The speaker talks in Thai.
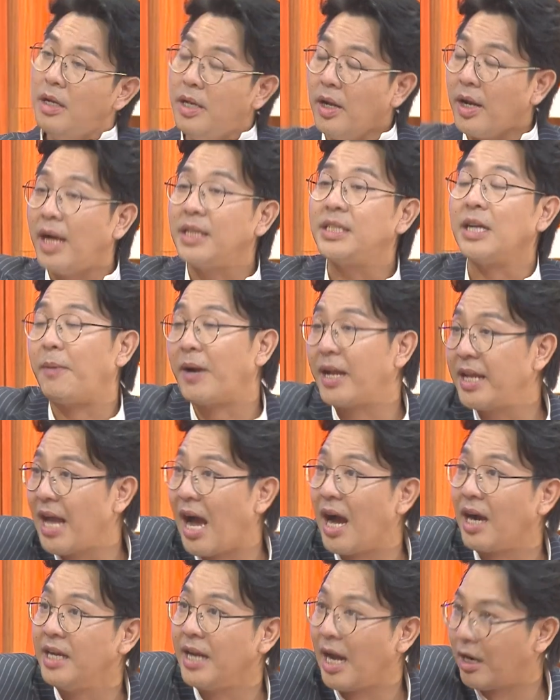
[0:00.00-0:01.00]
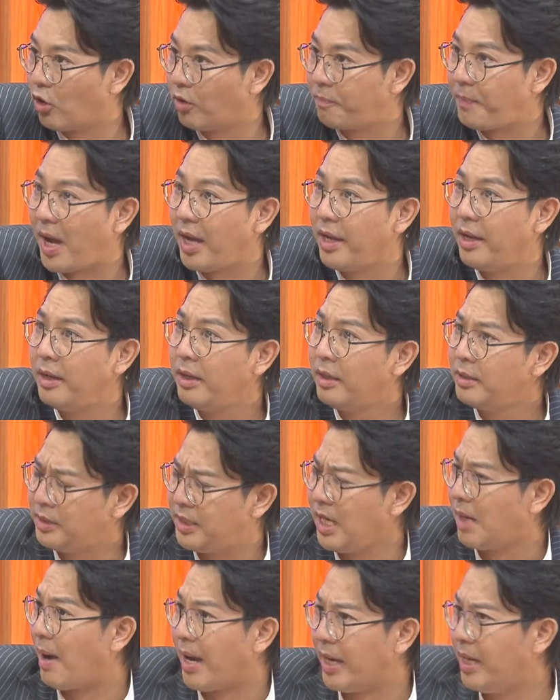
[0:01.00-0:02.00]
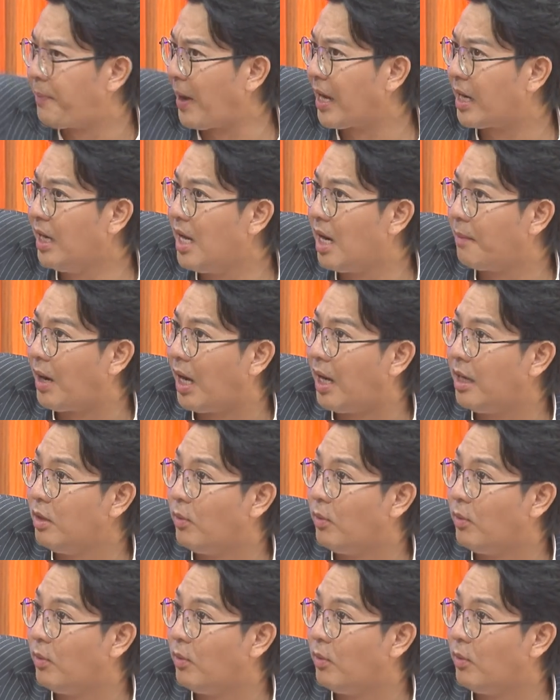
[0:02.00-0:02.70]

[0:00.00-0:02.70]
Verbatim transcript: เดี๋ยวนะาจากพัทยาคือนั่งรถไปชเชียงใหม่นี่ไปเครื่องป่ะคะห